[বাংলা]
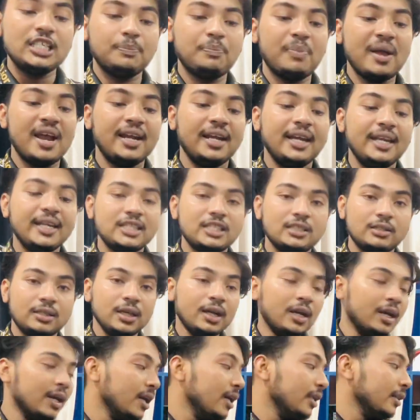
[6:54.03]
স্প্যান্ডিক্স
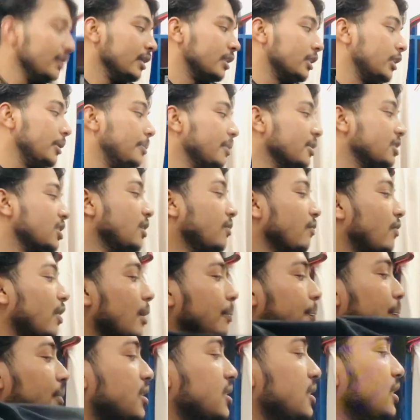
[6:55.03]
দেখতে পাচ্ছেন
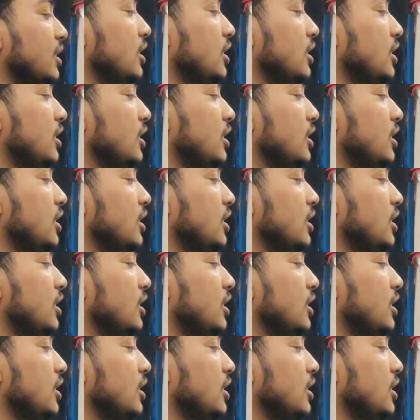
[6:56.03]
ফাইভ পার্সেন্ট